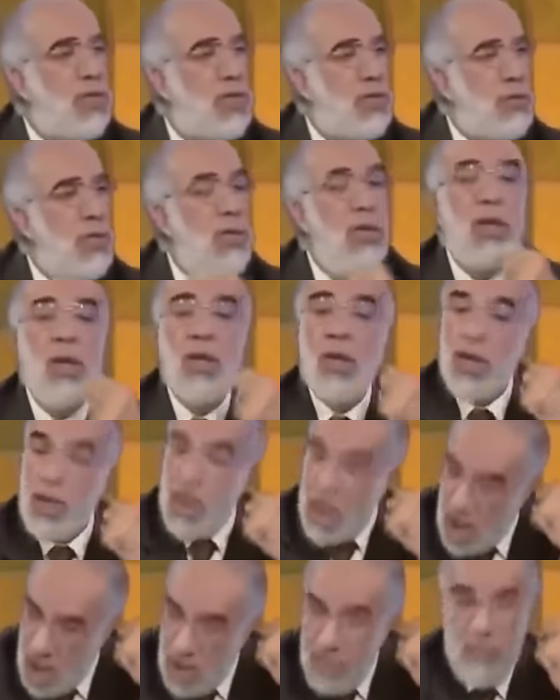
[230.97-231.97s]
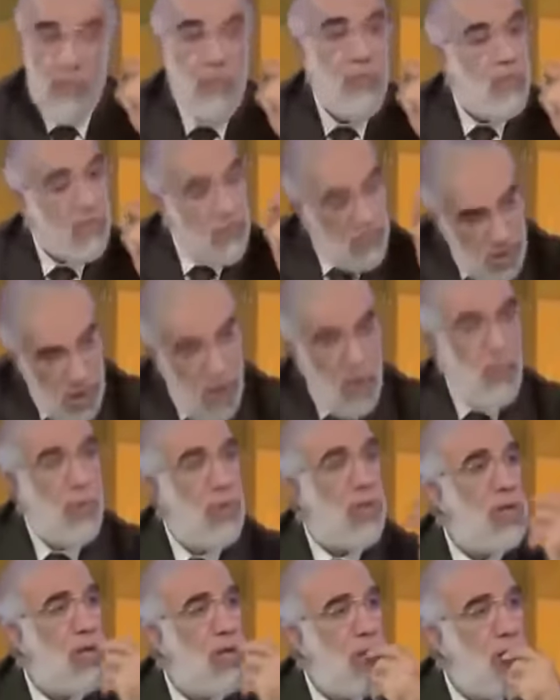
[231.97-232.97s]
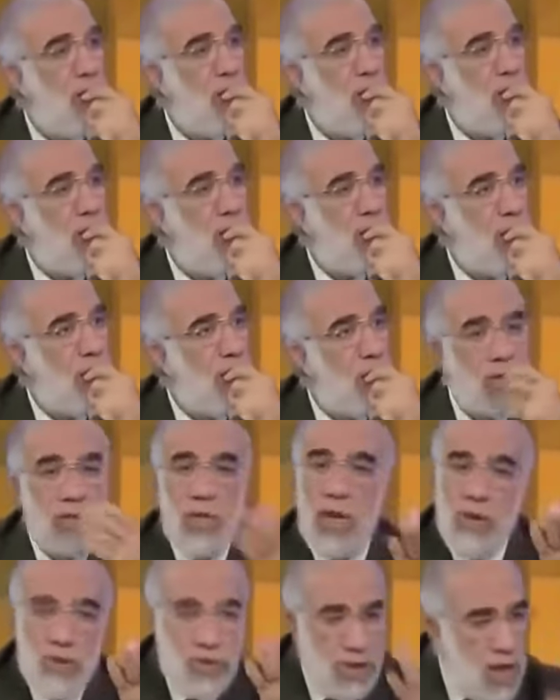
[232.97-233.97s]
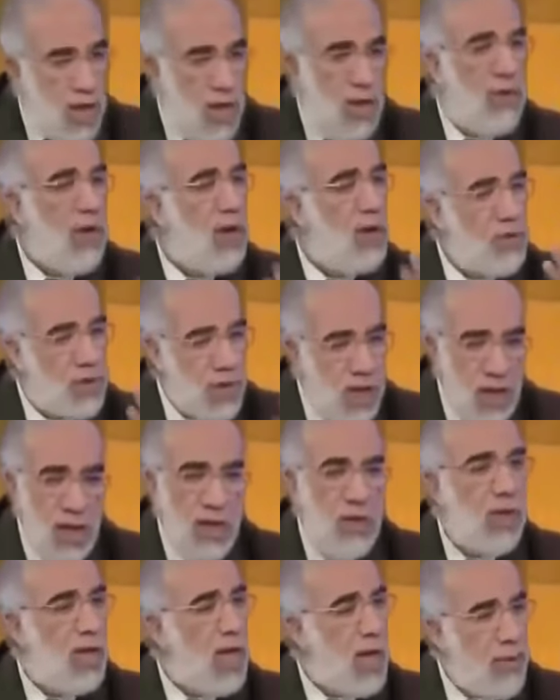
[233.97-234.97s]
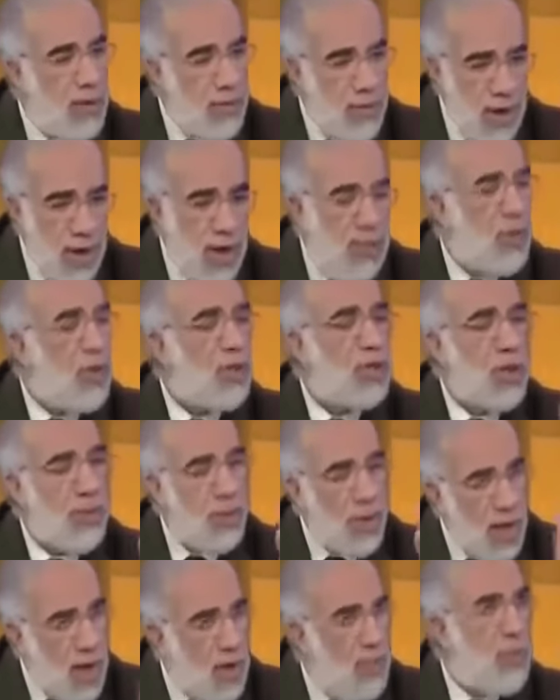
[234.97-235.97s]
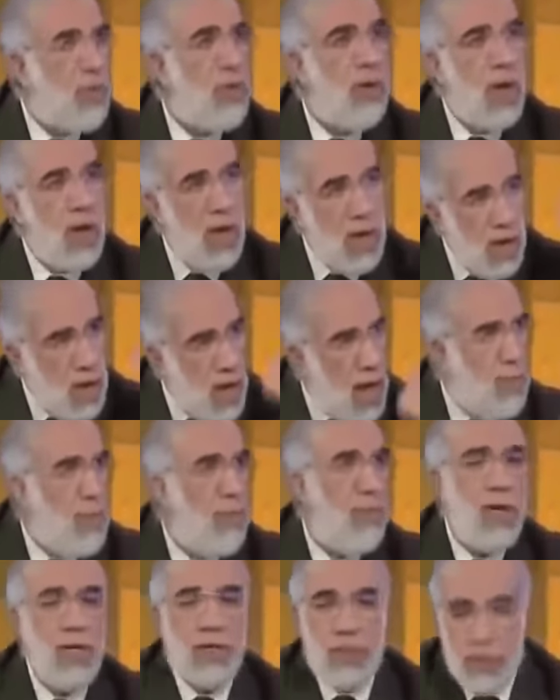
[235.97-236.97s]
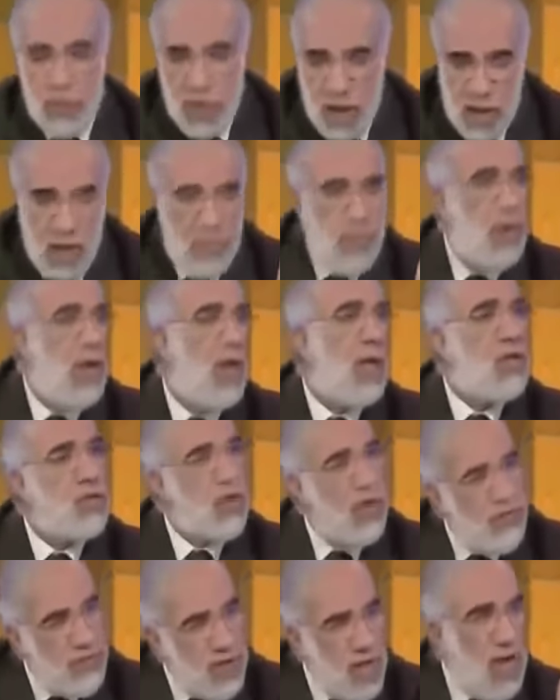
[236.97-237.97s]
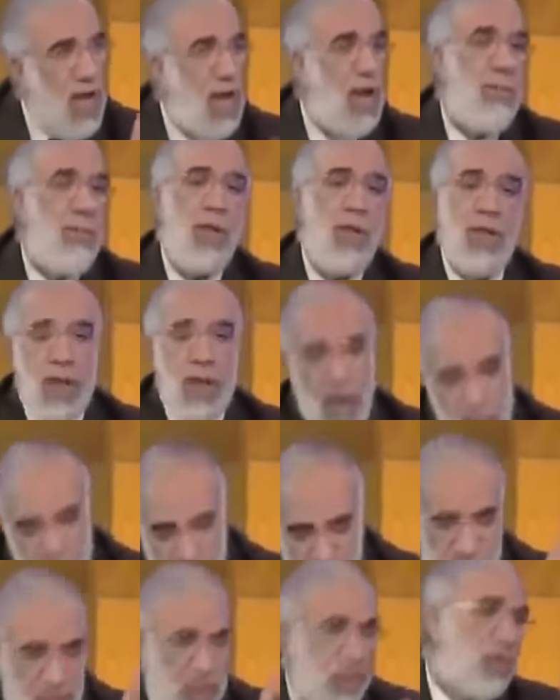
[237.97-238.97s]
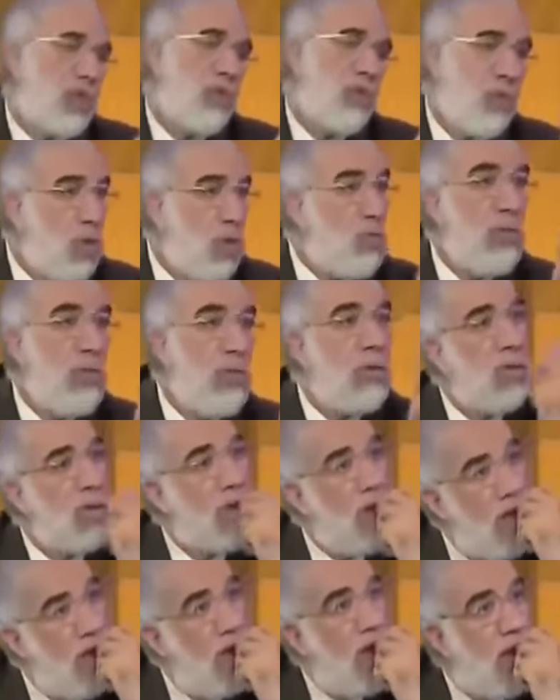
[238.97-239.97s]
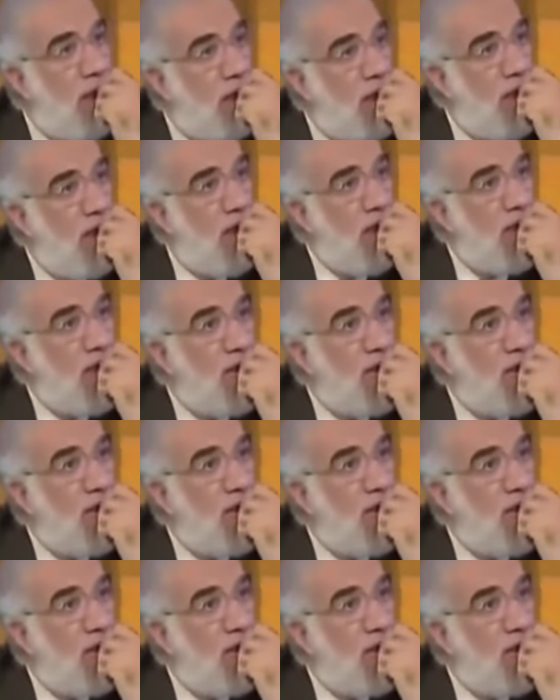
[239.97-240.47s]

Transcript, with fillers: من المسلمين نعم في يوم الدين بس لا يصلي ولا يزكي ويتعامل بالربا ويشرب الخمر ويلعب الميسر ويظلم الناس ويفتري على عباد الله ويغتصب هذا